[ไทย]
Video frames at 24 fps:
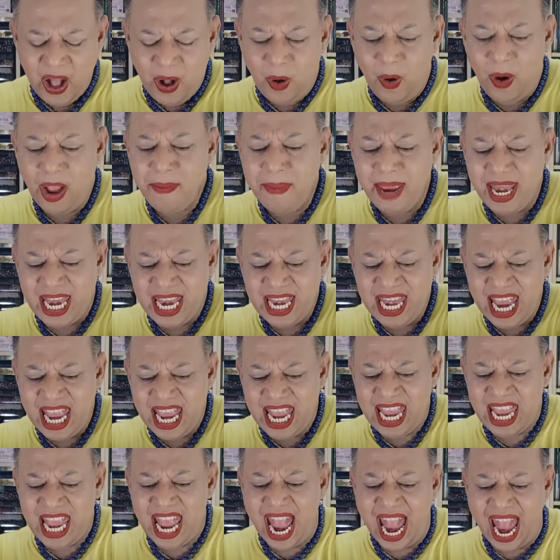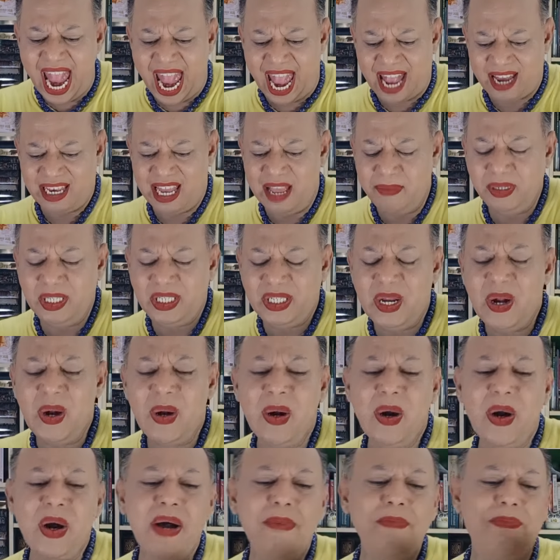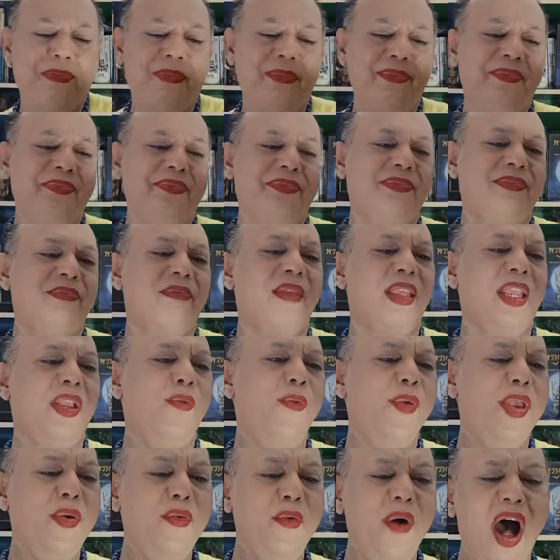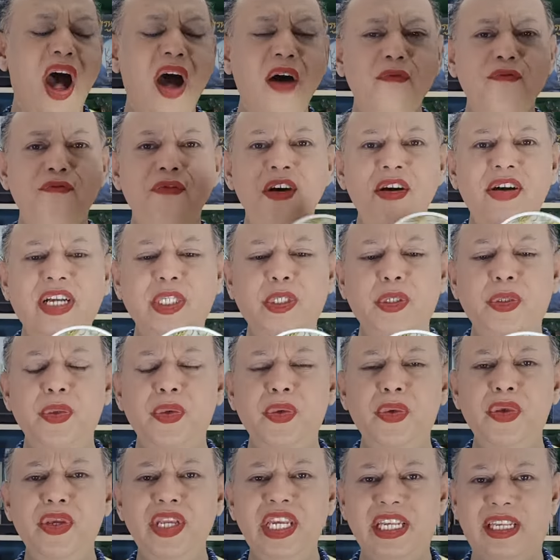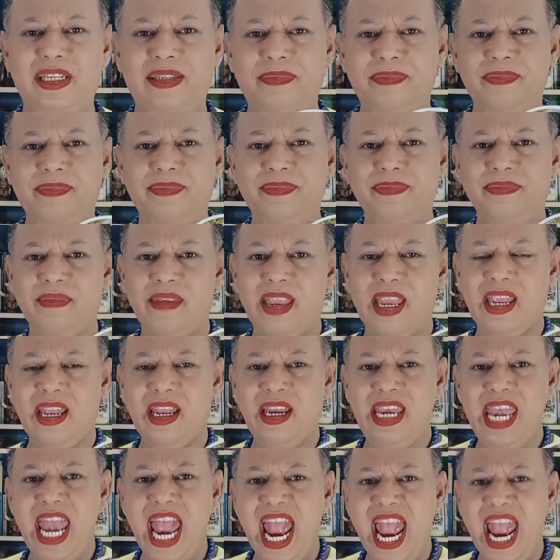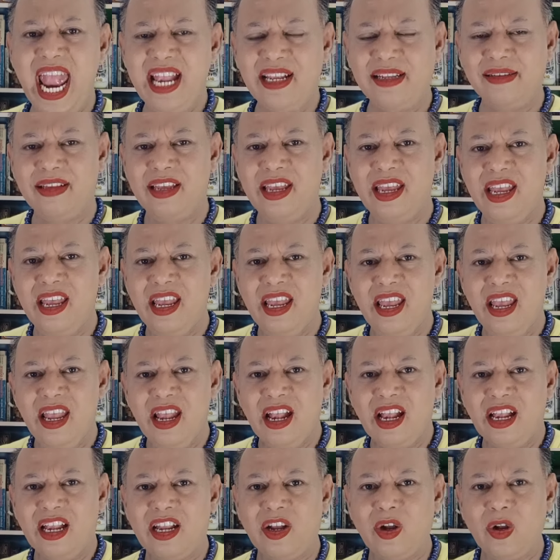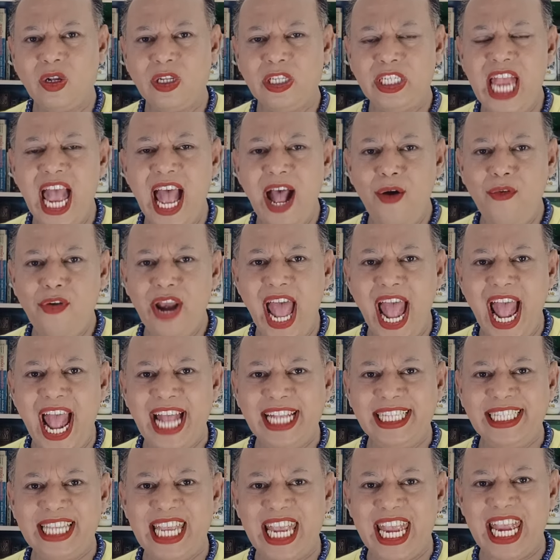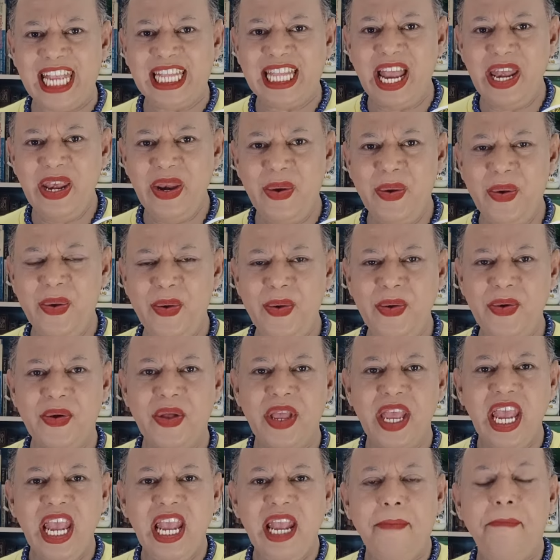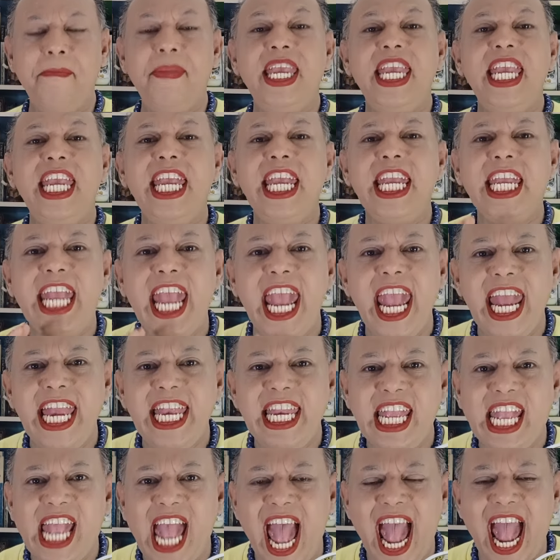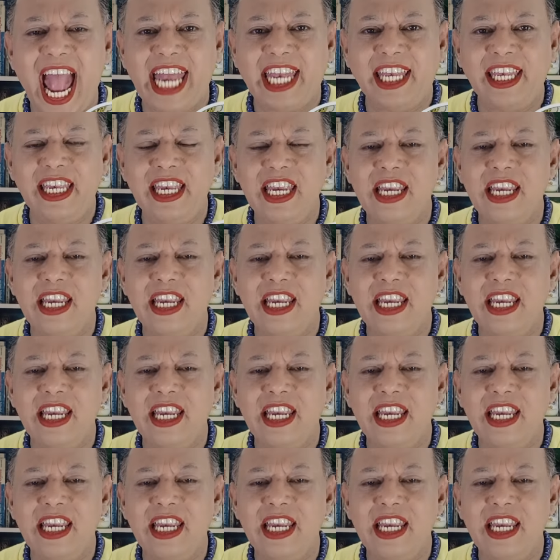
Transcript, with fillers: โอ้ย เป็นนี้ดีอ่ะท่านผู้ชม View of Fortune นะชาวราศีธนู มีเกณฑ์การ